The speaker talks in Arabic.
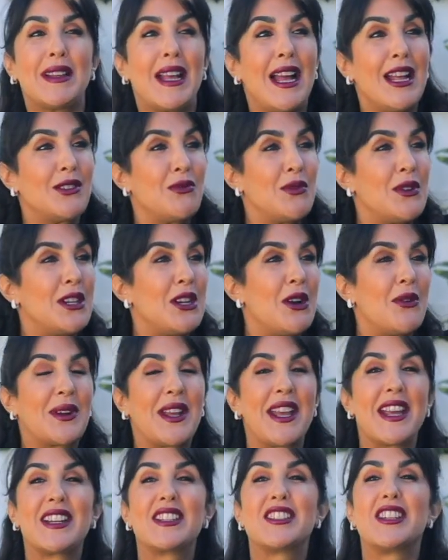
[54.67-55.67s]
بعد عاد ولاو
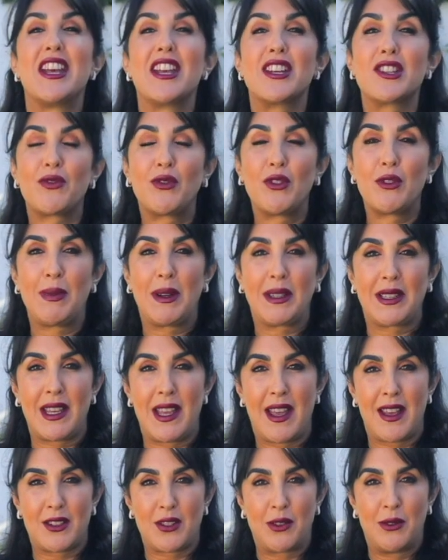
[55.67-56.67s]
كيكتشفوا
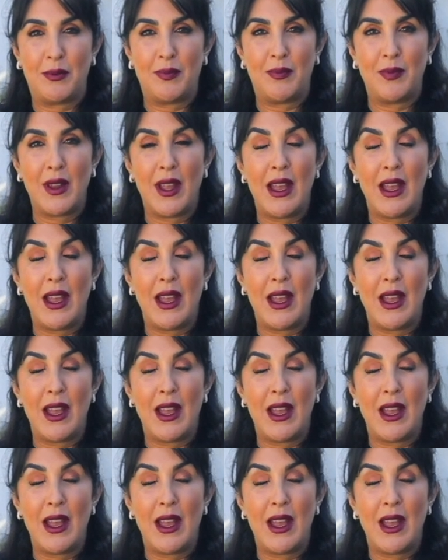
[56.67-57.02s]
بعضياتهم